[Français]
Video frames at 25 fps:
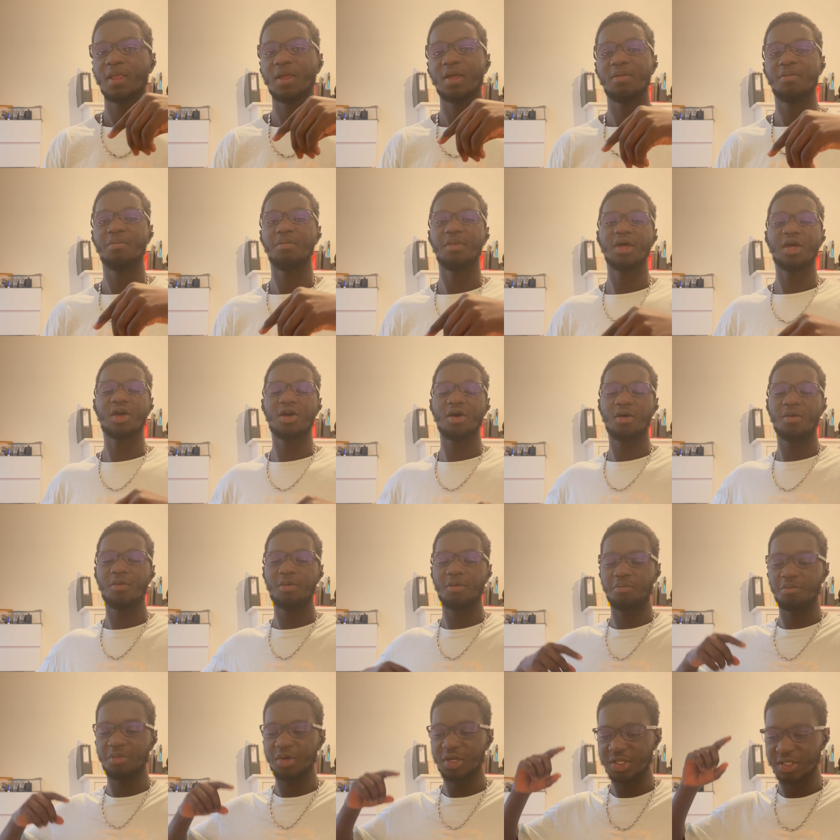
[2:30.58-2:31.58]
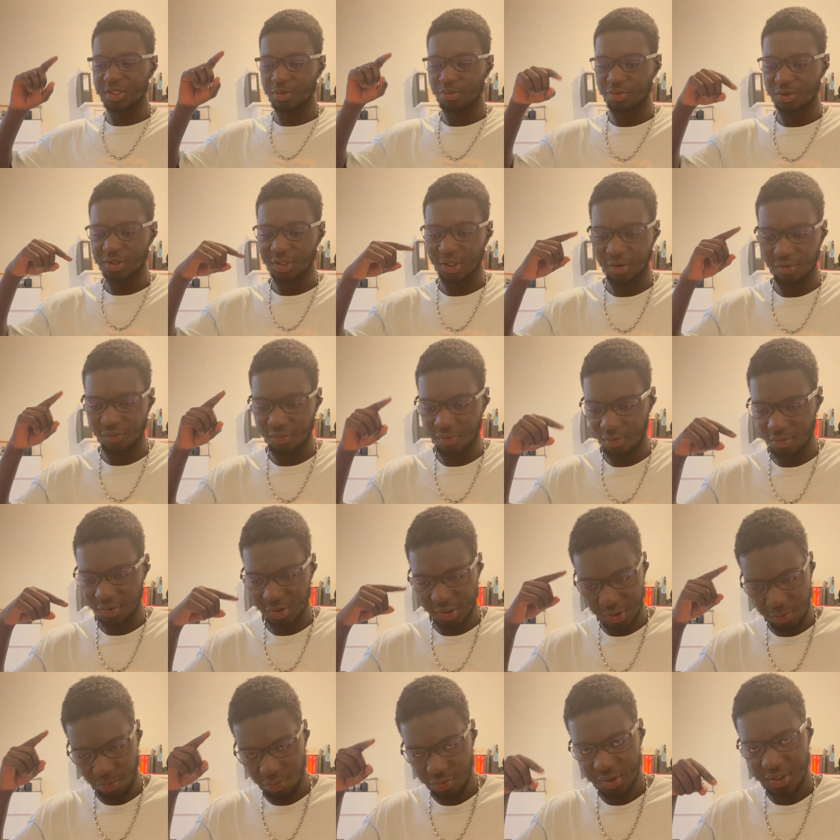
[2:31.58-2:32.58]
Mais, quand mais j'ai mon, cerveau,
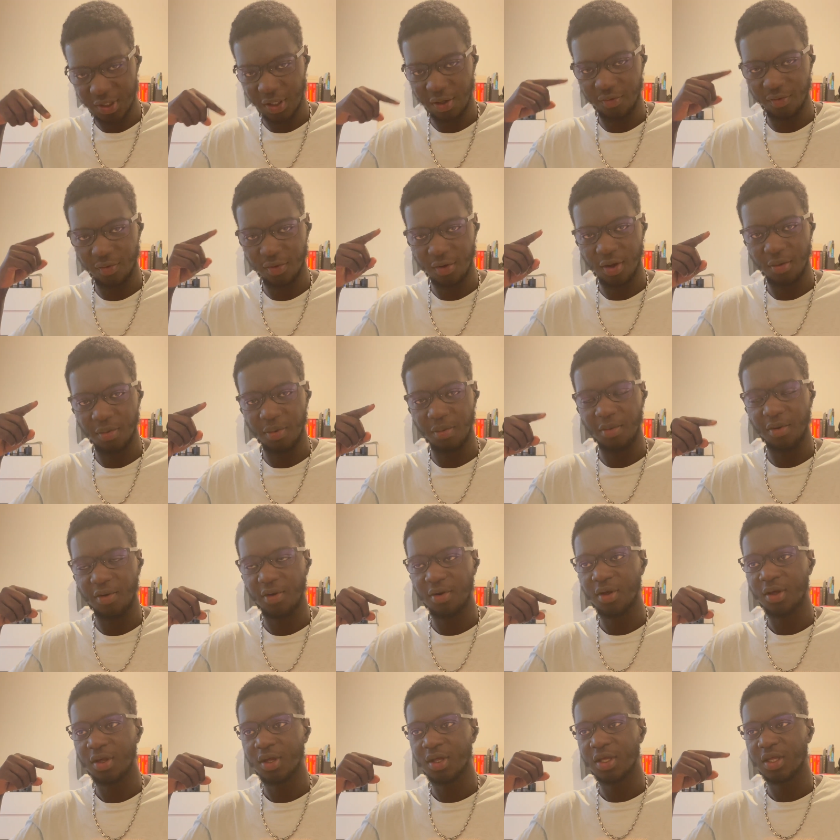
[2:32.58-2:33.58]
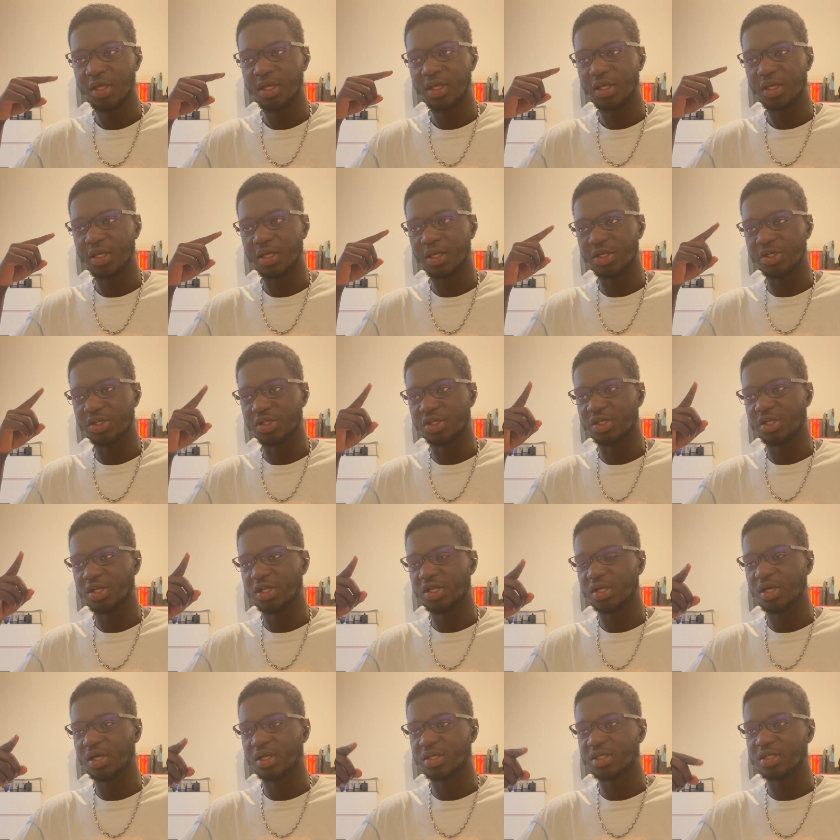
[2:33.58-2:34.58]
j'ai mon cerveau quand même. Et je
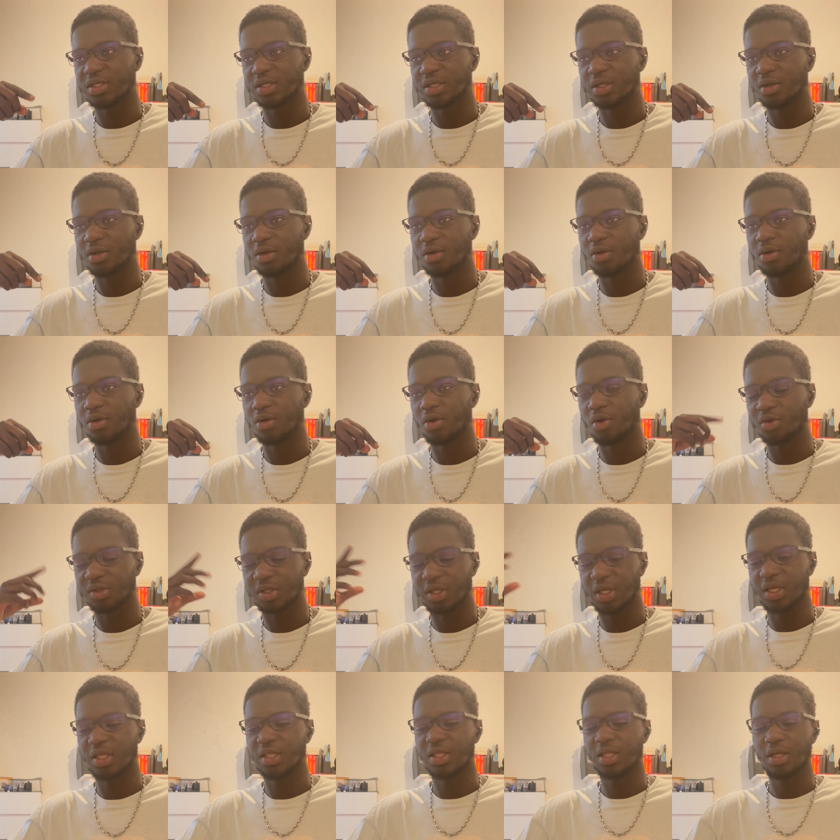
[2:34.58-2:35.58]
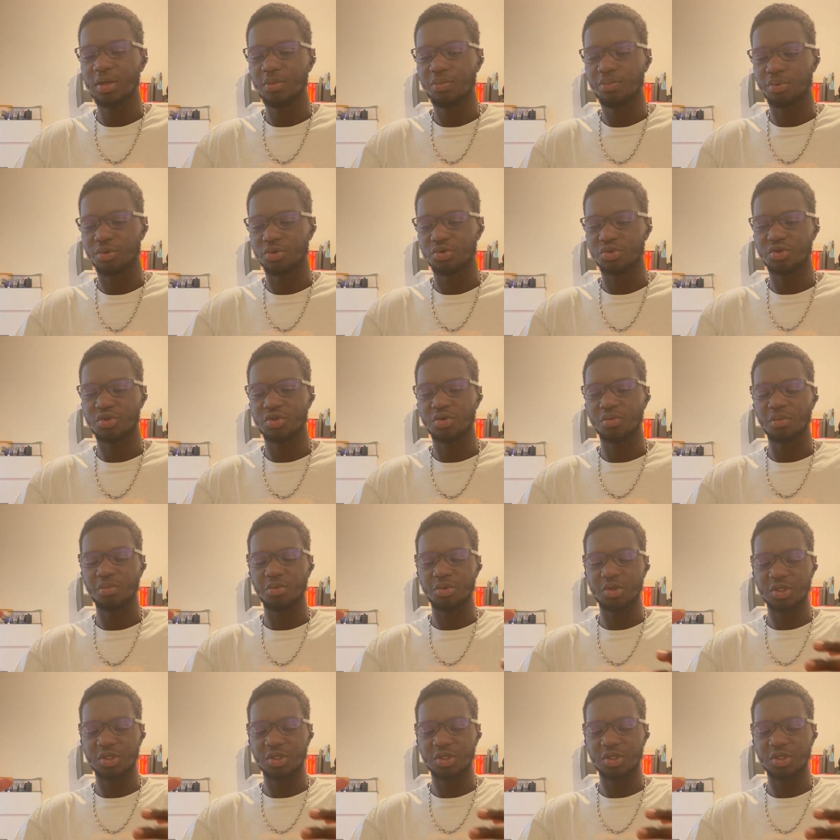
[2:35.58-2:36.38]
l'ai assez euh, entraîné pour justement me